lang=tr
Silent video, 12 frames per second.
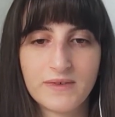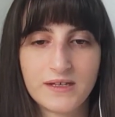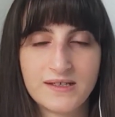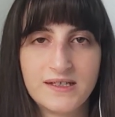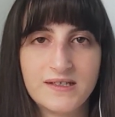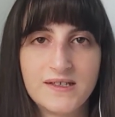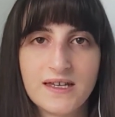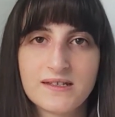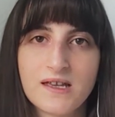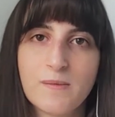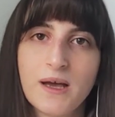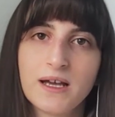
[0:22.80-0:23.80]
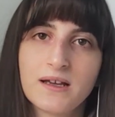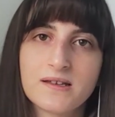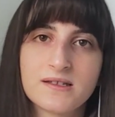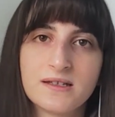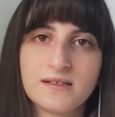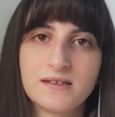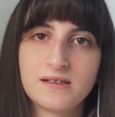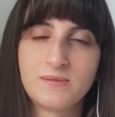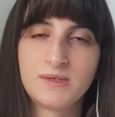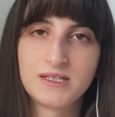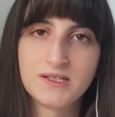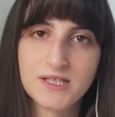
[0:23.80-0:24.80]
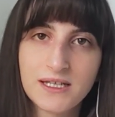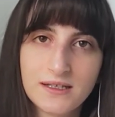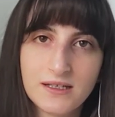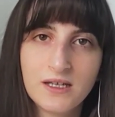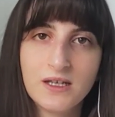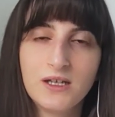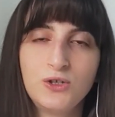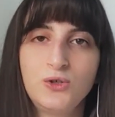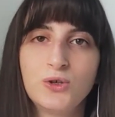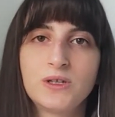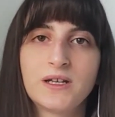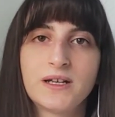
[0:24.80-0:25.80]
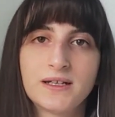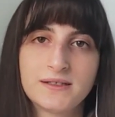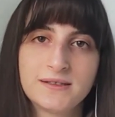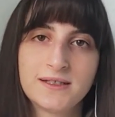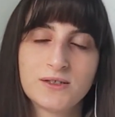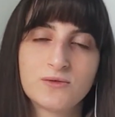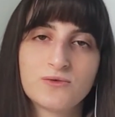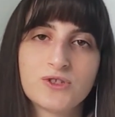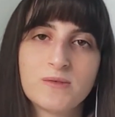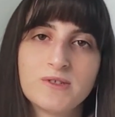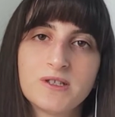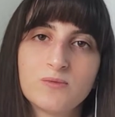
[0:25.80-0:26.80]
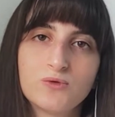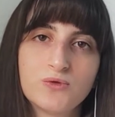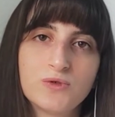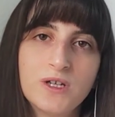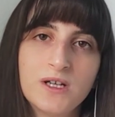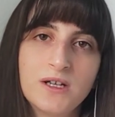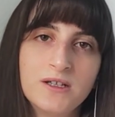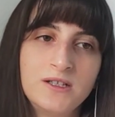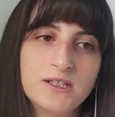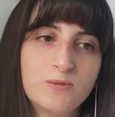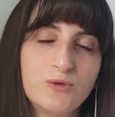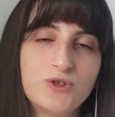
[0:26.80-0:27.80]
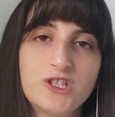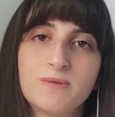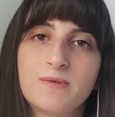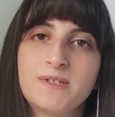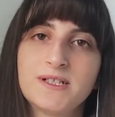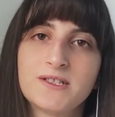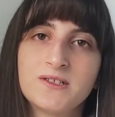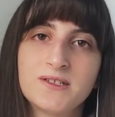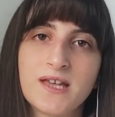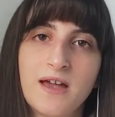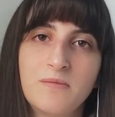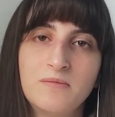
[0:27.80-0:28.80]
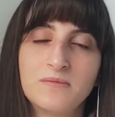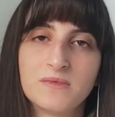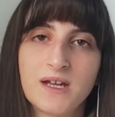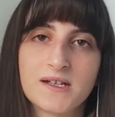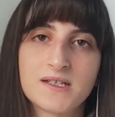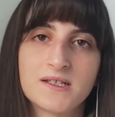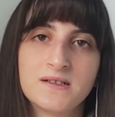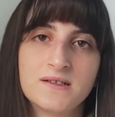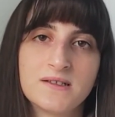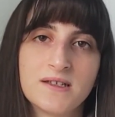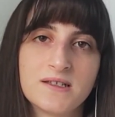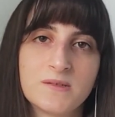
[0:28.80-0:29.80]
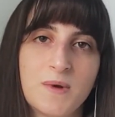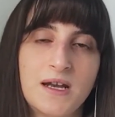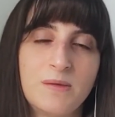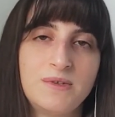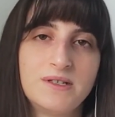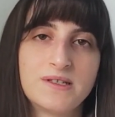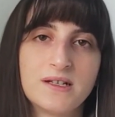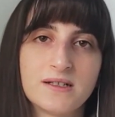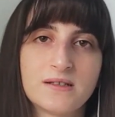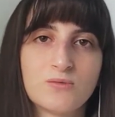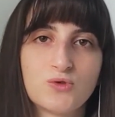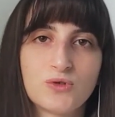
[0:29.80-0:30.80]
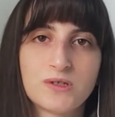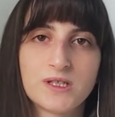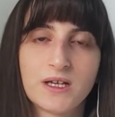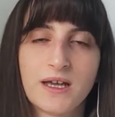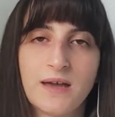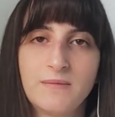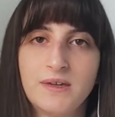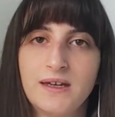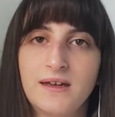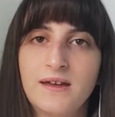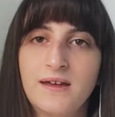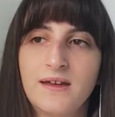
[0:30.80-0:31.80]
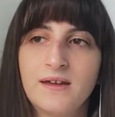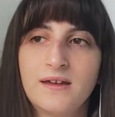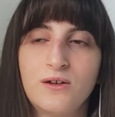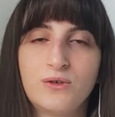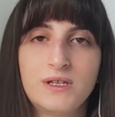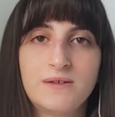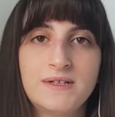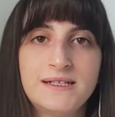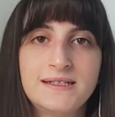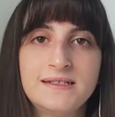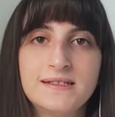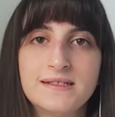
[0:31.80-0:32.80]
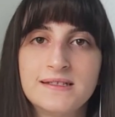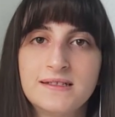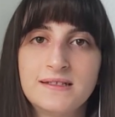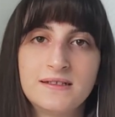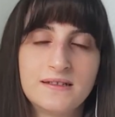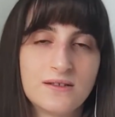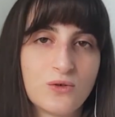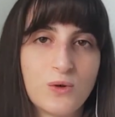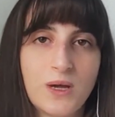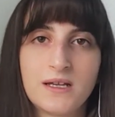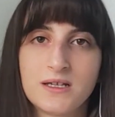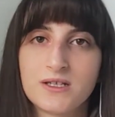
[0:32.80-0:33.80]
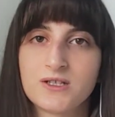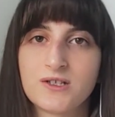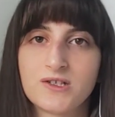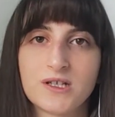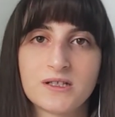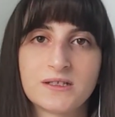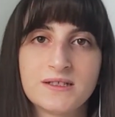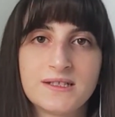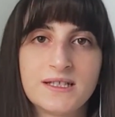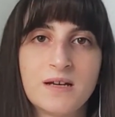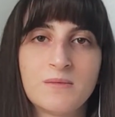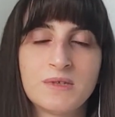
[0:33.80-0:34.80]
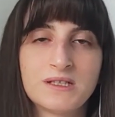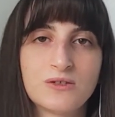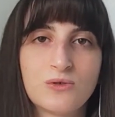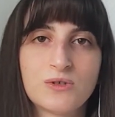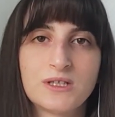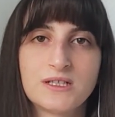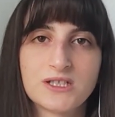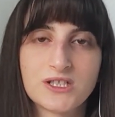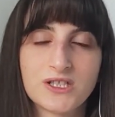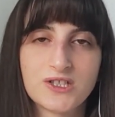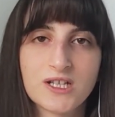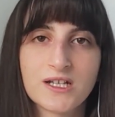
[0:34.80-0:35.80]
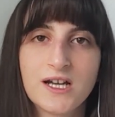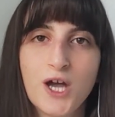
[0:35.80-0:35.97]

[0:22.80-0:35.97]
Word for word: size zaman kazandırabilecek yollar hakkında konuşuyorum. İşte bunu yıl boyunca yapabilirsiniz. Hem derslerinizi ezberlemenize yardımcı olacak hem de e, ödevlerinizi kolaylaştıracak, hızlı yapmanızı kolaylaştıracak.